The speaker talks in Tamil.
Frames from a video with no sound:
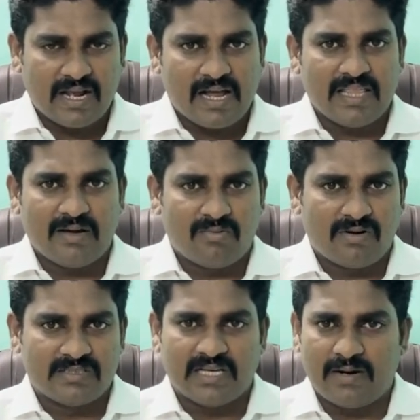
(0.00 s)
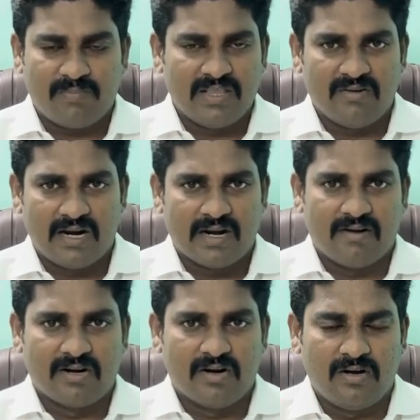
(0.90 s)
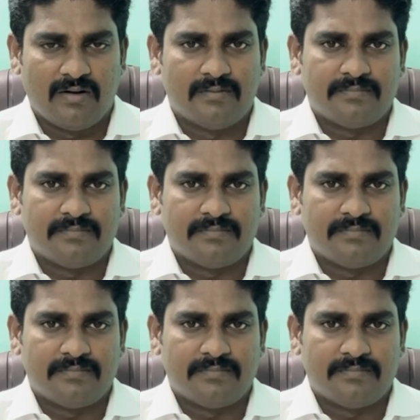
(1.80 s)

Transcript: ராதாபுரம் சார் பதிவாளர் அவர்களும்